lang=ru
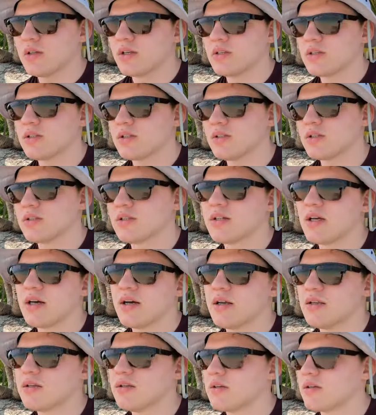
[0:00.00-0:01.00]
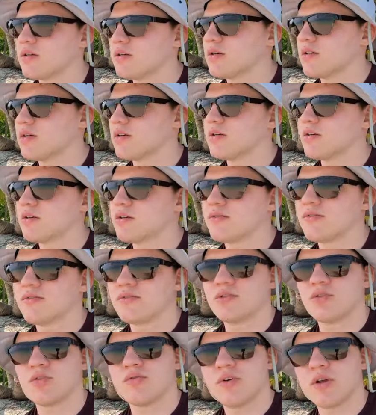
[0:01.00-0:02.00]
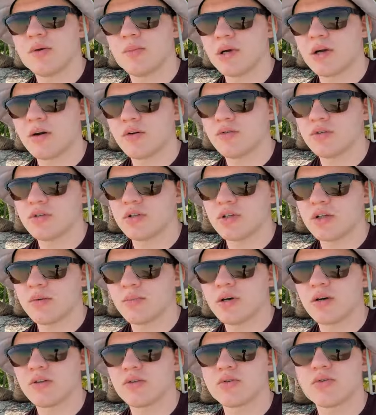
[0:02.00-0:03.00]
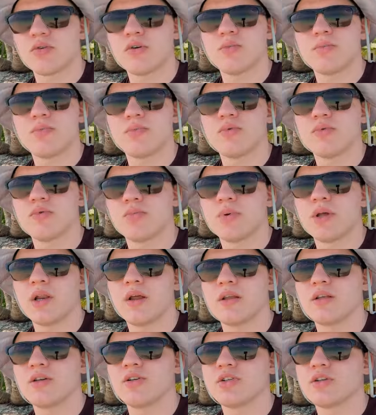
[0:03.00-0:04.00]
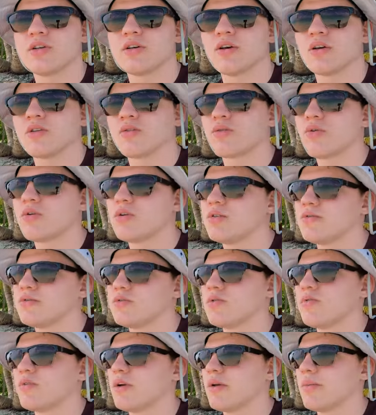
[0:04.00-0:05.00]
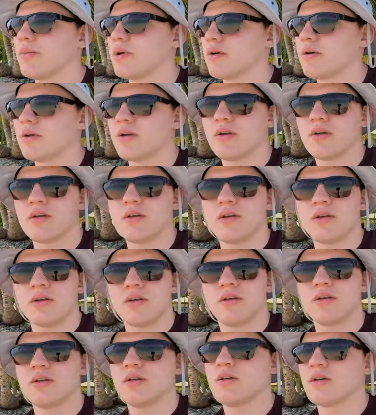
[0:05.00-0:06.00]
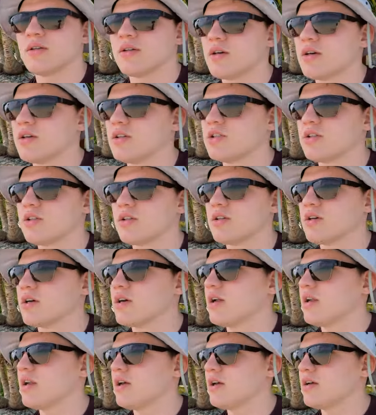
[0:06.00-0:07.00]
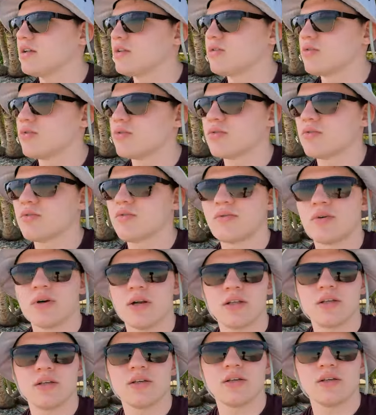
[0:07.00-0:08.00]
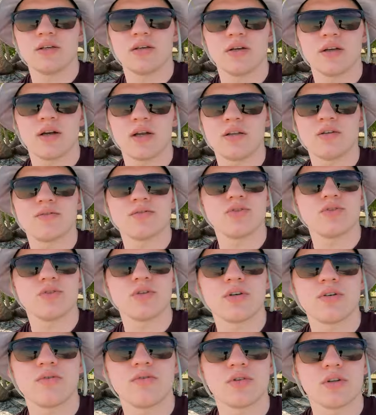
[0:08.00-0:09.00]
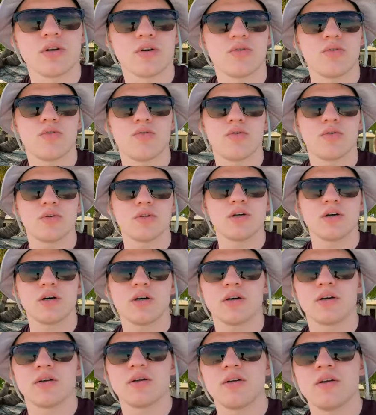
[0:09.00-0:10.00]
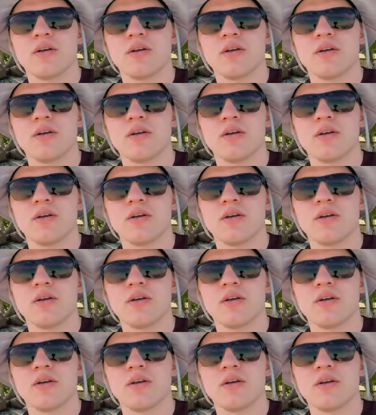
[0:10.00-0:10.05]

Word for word: тесты сдать. Э, все время какой-то там контроль, ну, периодичный контроль, не все время. И это, конечно, накаляет, но ради, ради все-таки вот такого отдыха,